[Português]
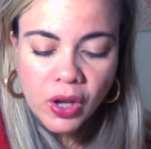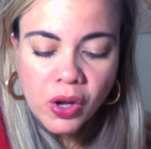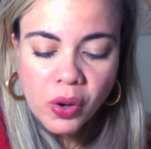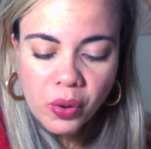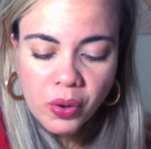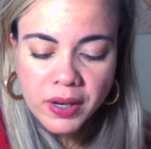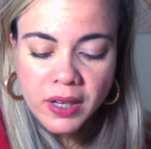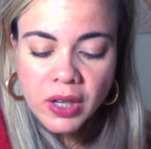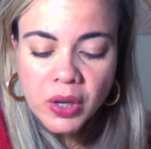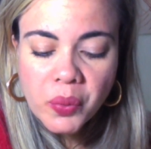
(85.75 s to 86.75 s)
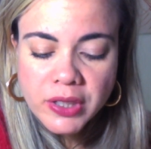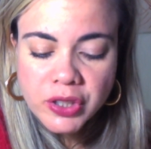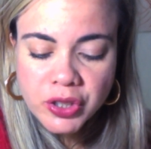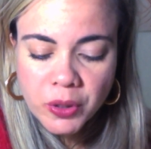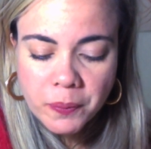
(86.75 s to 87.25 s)
Ora, um
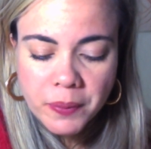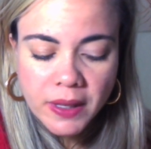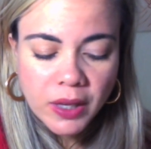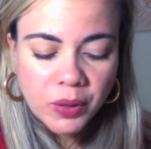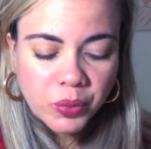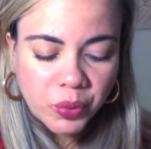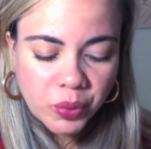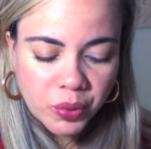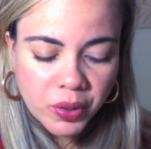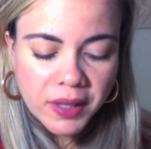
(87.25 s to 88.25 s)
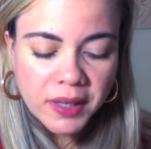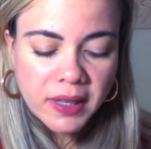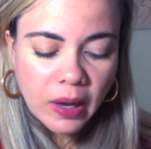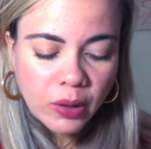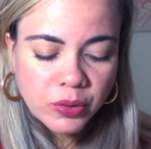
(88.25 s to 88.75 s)
etíope, eunuco e
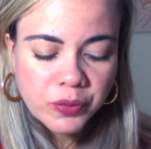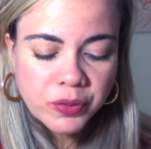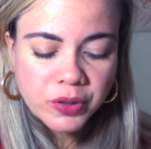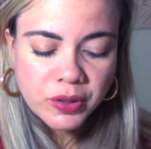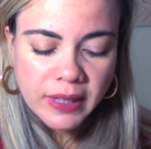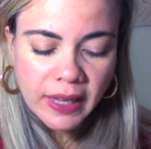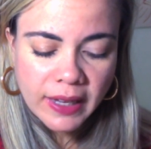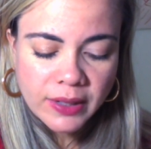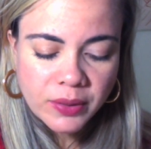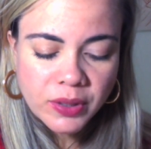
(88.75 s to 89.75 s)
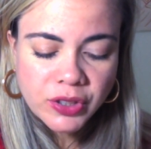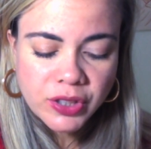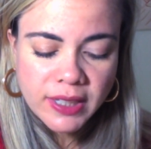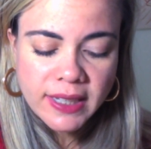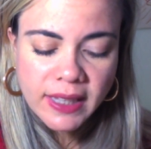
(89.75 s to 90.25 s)
alto funcionário
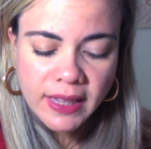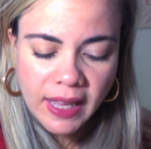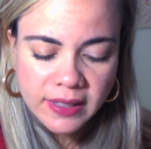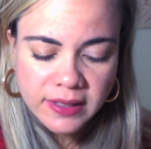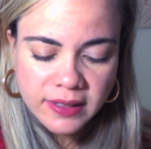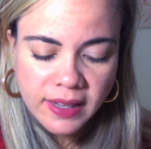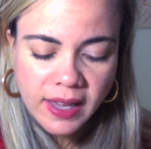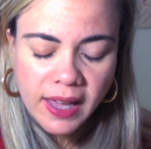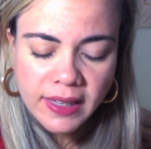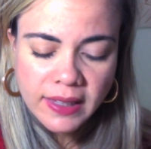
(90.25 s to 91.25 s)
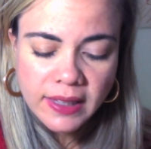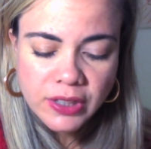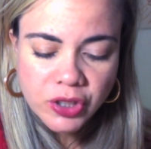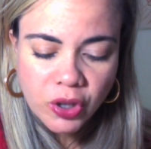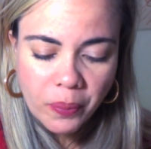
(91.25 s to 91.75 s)
de Candace, rainha da
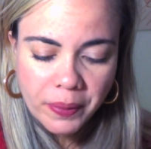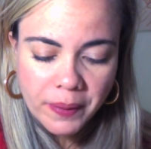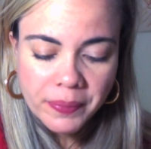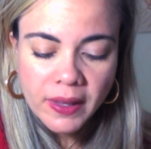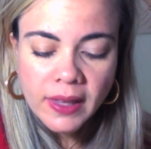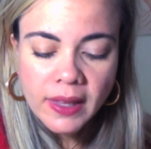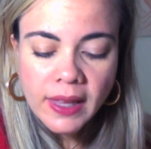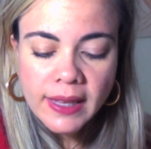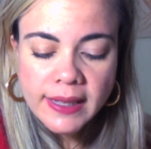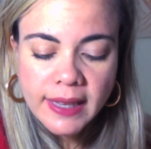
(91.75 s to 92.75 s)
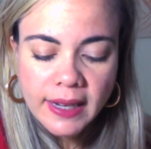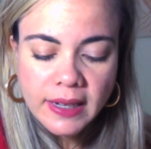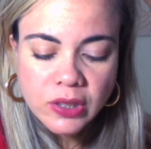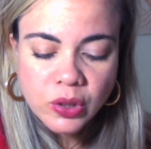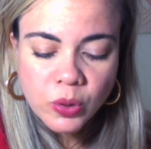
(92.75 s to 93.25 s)
Etiópia, que era
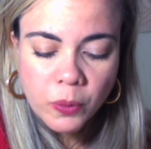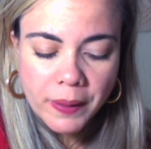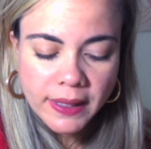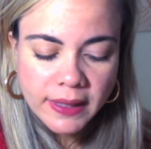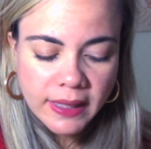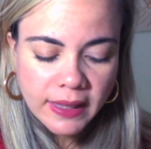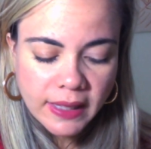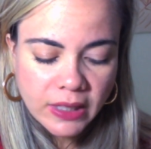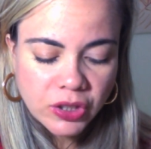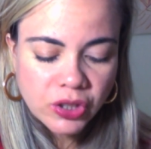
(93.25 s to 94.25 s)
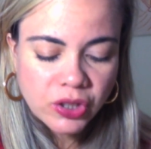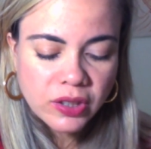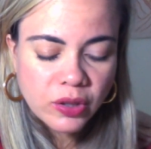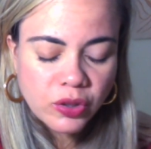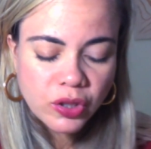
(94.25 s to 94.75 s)
superintendente de
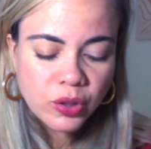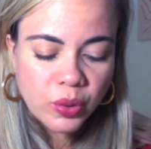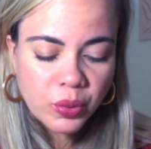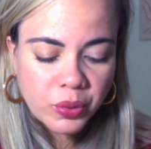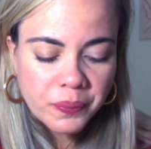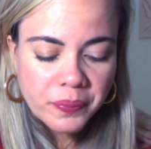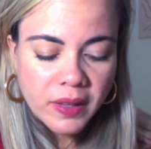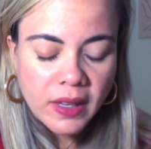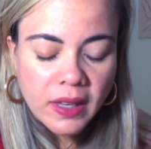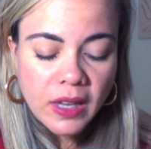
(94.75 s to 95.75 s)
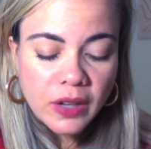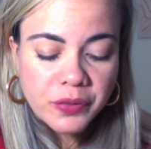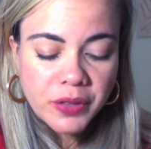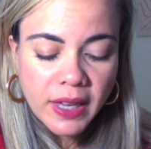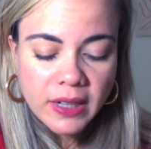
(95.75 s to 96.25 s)
seu tesouro,
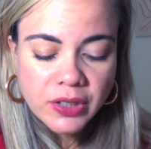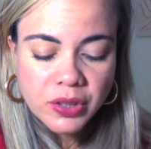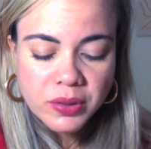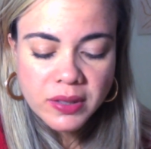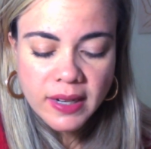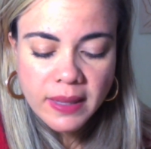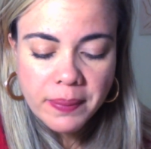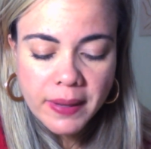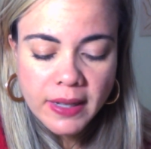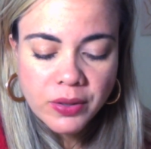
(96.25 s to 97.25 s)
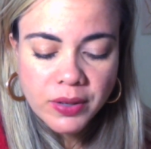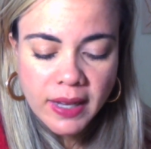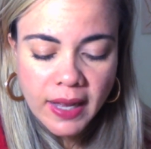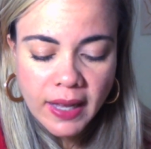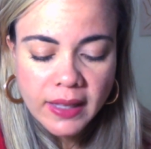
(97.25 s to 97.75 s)
viera a Jerusalém para
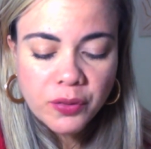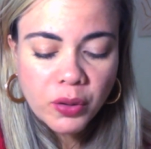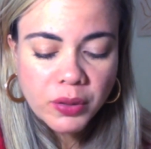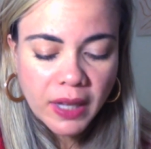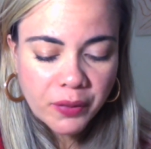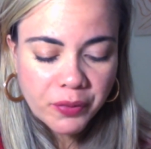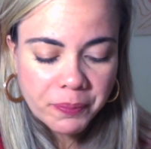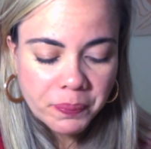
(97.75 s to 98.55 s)
adorar e voltava.